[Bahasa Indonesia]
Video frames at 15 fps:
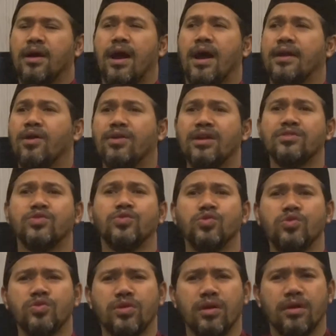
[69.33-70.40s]
Ada orang
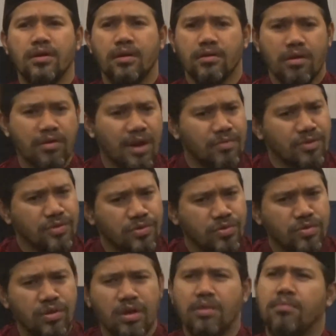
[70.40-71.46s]
sujud, kok kamu
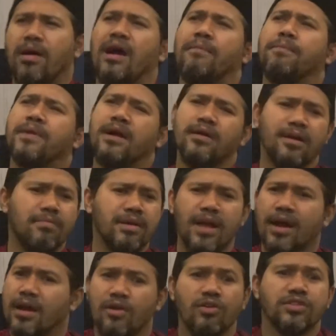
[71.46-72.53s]
sujud? Maaf Kang,
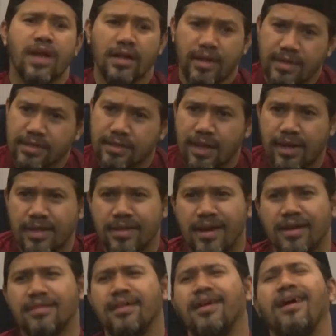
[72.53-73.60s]
kebanyakan dosanya nih sejenazah
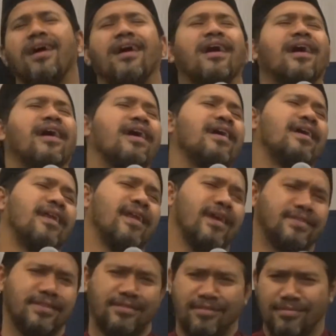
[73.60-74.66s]
gitu. Ah,
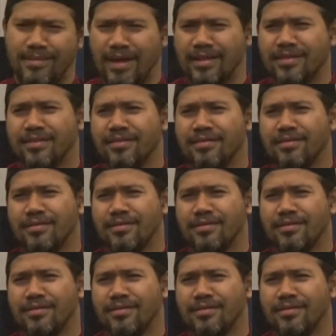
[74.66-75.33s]
ngeles itu ngatu.